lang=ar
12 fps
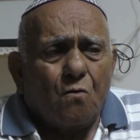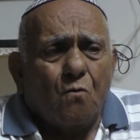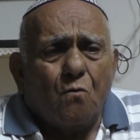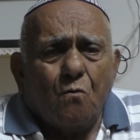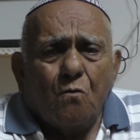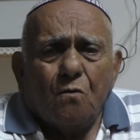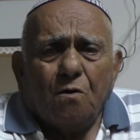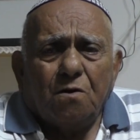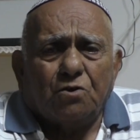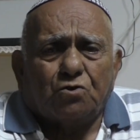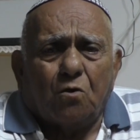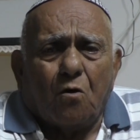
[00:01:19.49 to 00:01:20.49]
هو
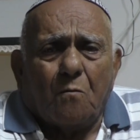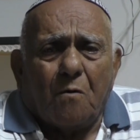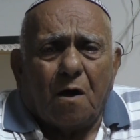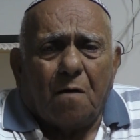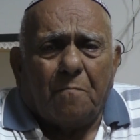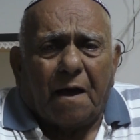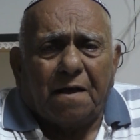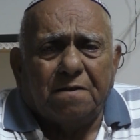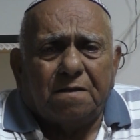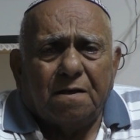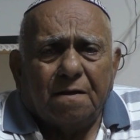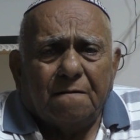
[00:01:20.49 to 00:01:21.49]
يشلب
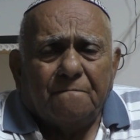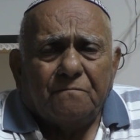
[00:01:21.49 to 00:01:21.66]
بيت